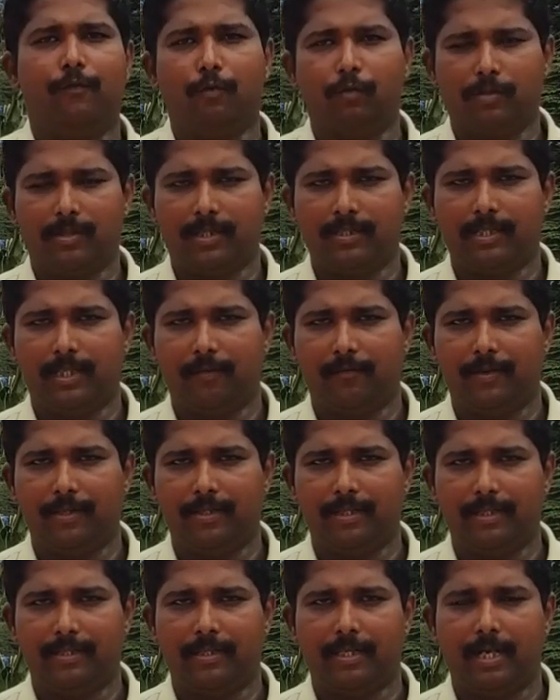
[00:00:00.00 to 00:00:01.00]
of goods and
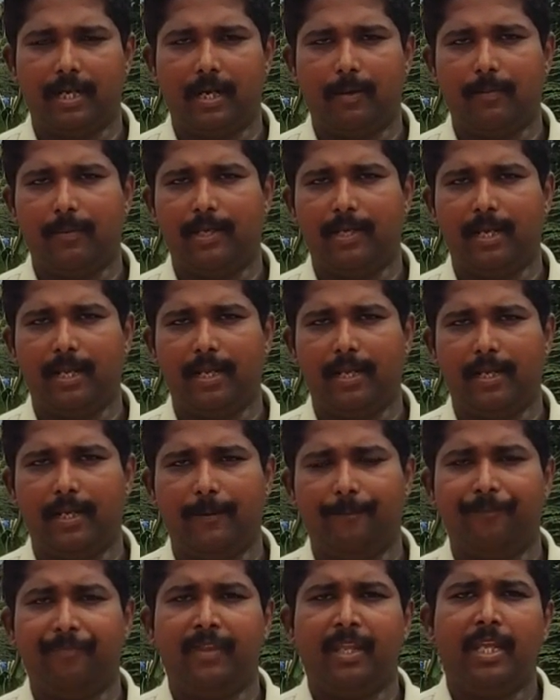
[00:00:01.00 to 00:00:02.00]
services அப்படின்னா
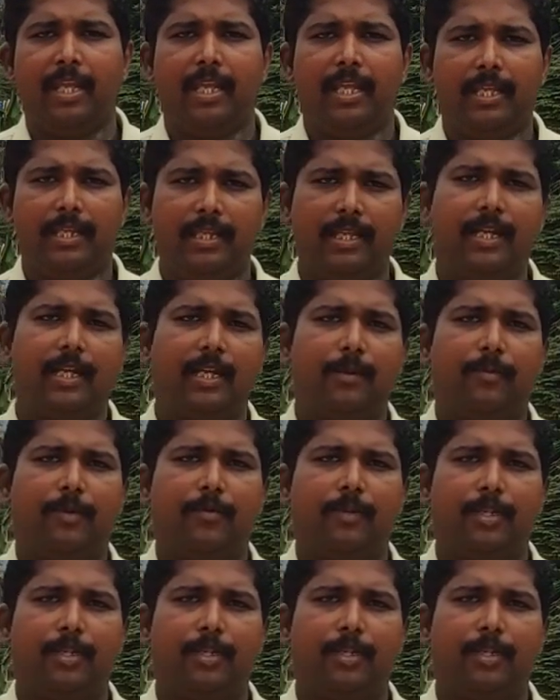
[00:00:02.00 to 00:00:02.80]
என்ன இதில் நம்ம